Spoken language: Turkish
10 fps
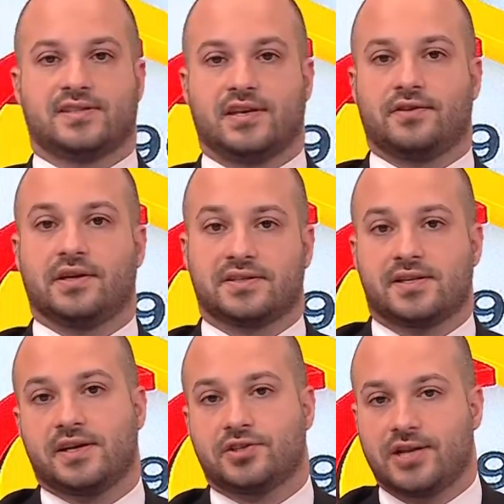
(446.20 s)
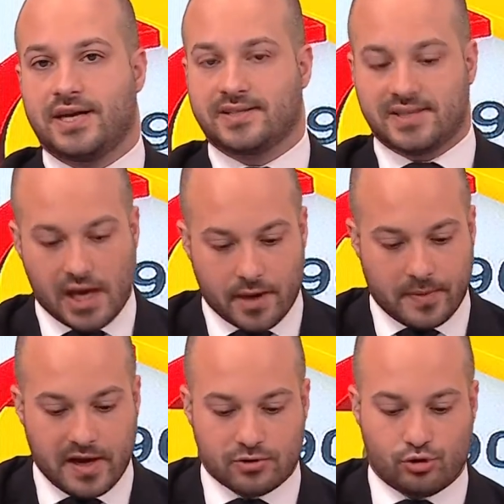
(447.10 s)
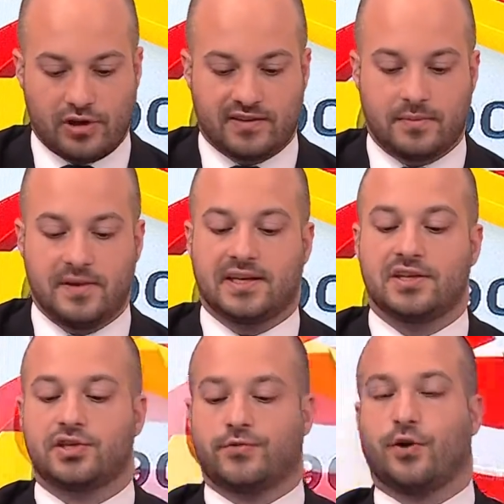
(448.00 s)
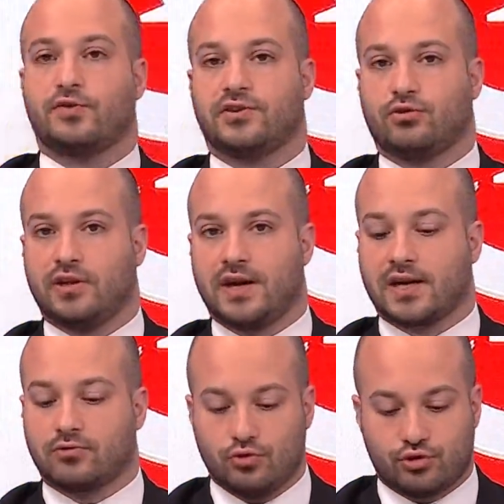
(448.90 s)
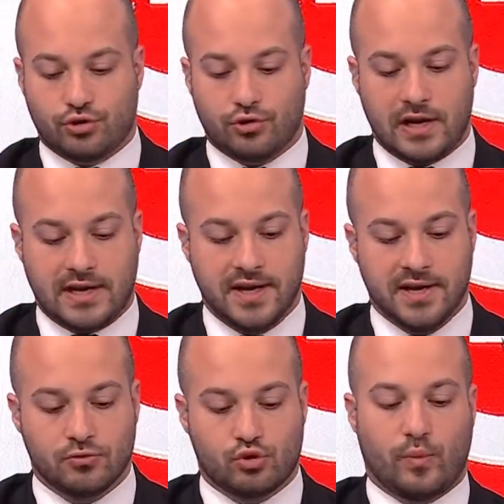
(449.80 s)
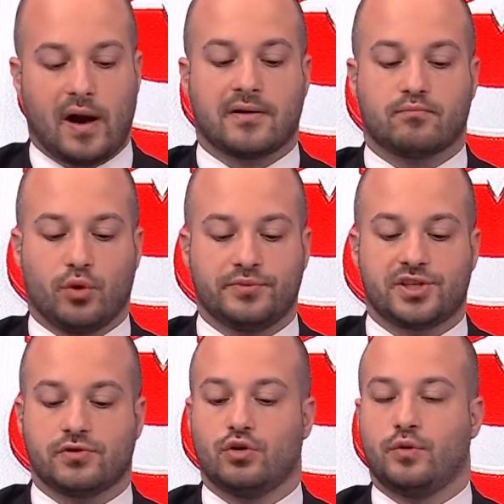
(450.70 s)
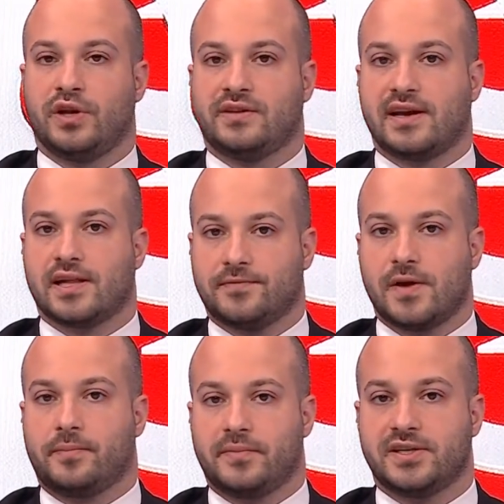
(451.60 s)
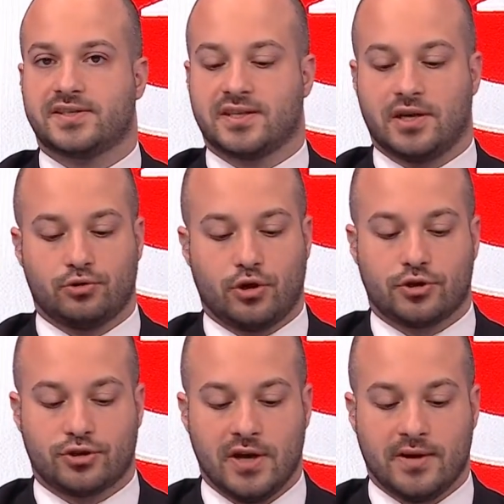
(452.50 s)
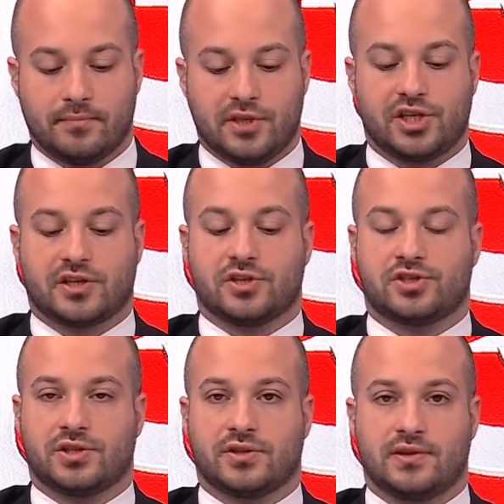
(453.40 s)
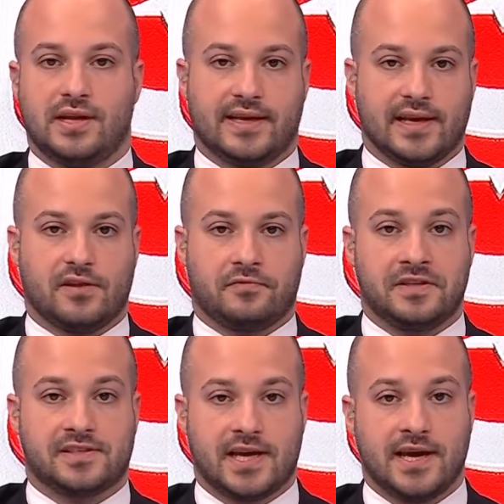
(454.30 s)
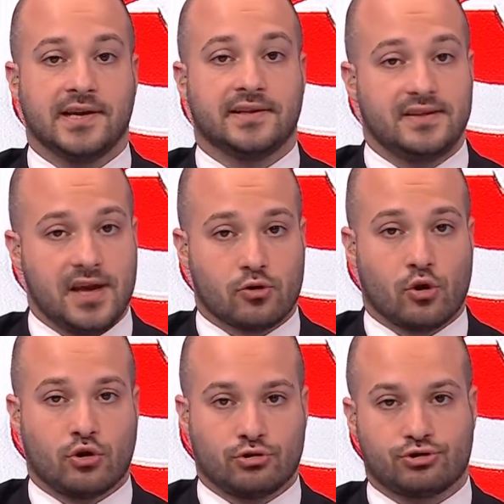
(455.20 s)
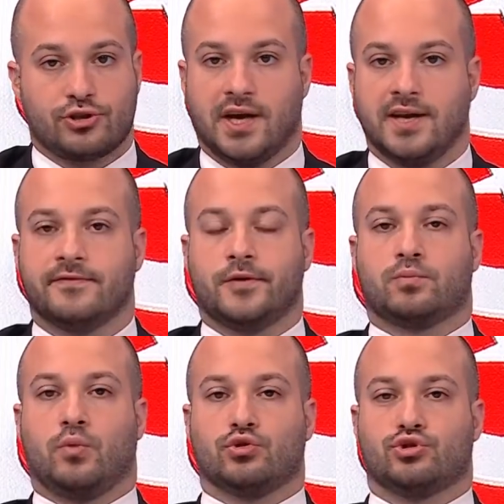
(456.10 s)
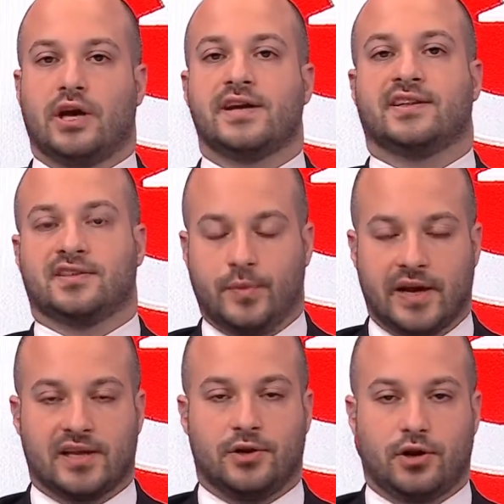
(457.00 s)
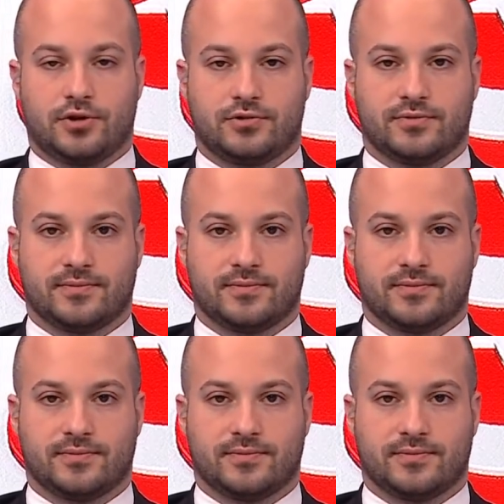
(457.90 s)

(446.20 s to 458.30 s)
sevgili seyirciler. Siyah beyaz yönetim ikinci forvet olarak düşünülen Çuba Akbom için kulübüne teklif yapmaya hazırlanıyor. Beşiktaş'ın ilk hedefi ise Diego Costa futbolcudan yanıt bekleniyor.